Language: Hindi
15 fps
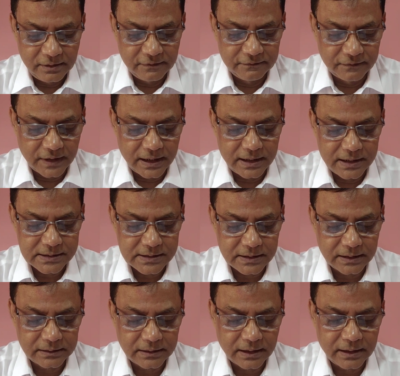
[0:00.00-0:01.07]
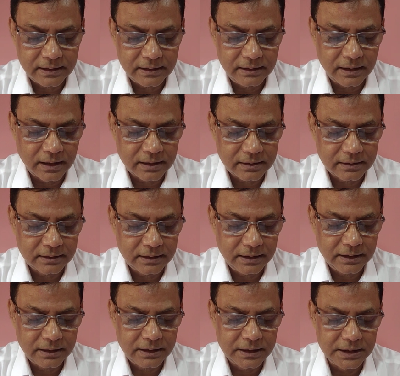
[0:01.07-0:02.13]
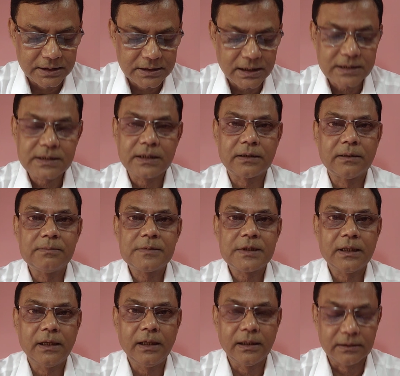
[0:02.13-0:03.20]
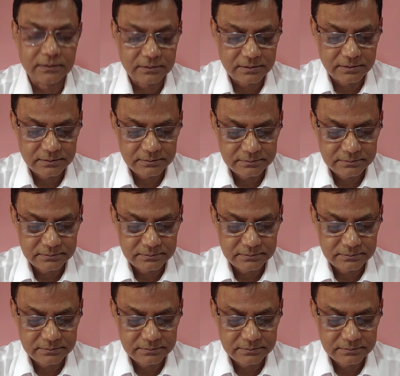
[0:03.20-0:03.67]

वाह हसरता कि यार ने खींचा सितम से हाथ